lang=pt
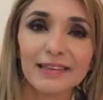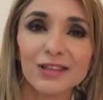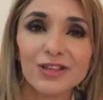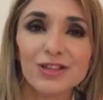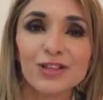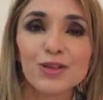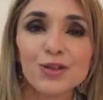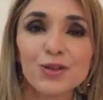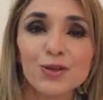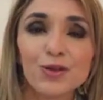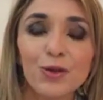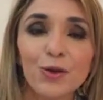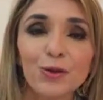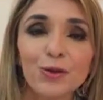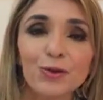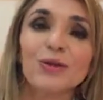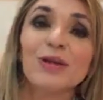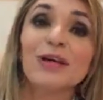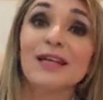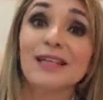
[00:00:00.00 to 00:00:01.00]
deste
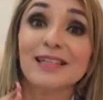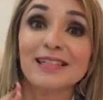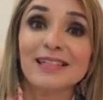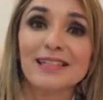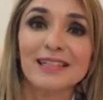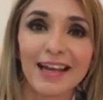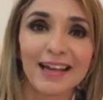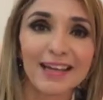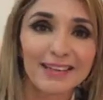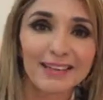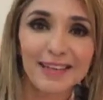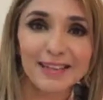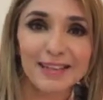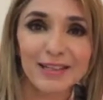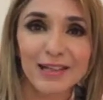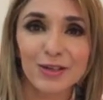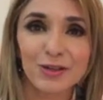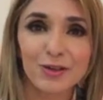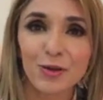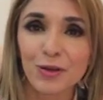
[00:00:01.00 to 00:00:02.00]
sono, saia
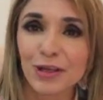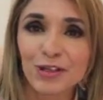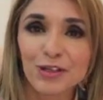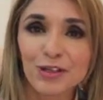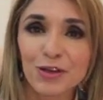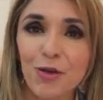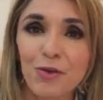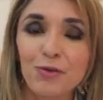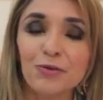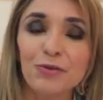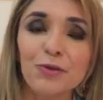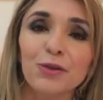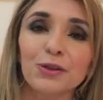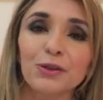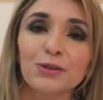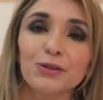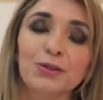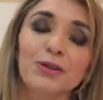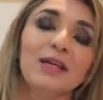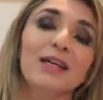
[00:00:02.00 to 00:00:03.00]
desta zona de
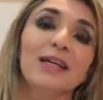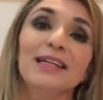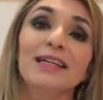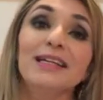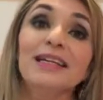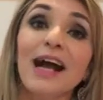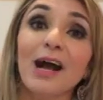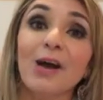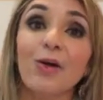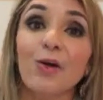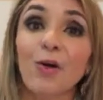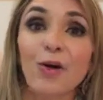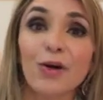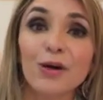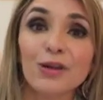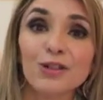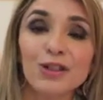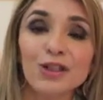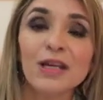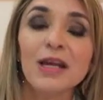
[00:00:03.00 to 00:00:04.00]
conforto e
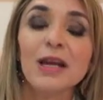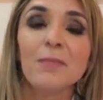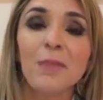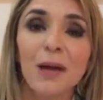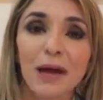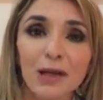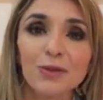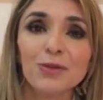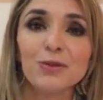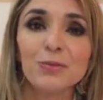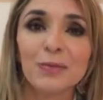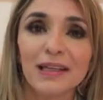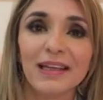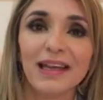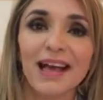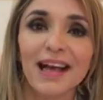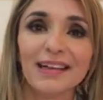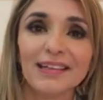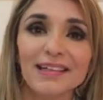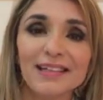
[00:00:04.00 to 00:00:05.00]
acorde para os
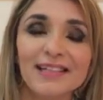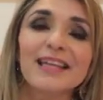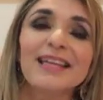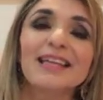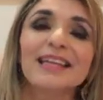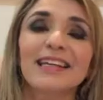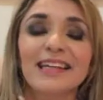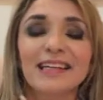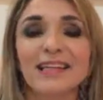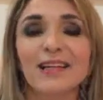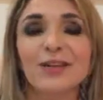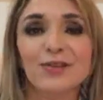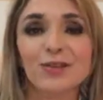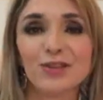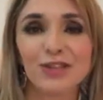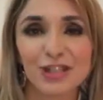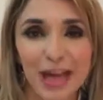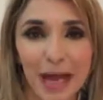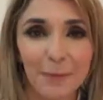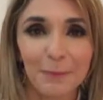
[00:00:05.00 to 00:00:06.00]
milagres que
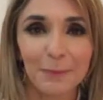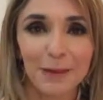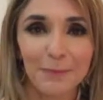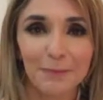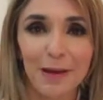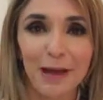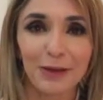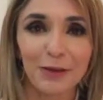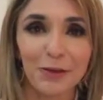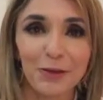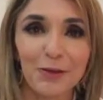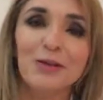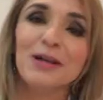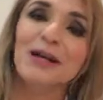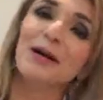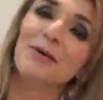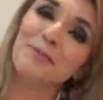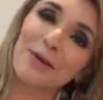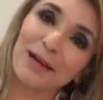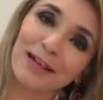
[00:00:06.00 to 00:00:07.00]
Deus já preparou
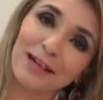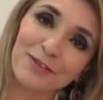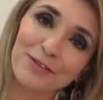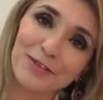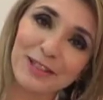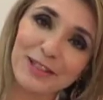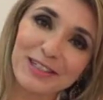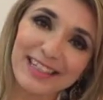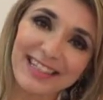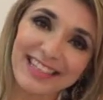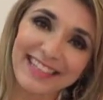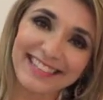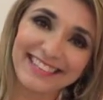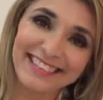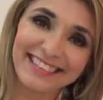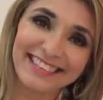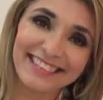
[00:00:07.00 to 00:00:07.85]
para você.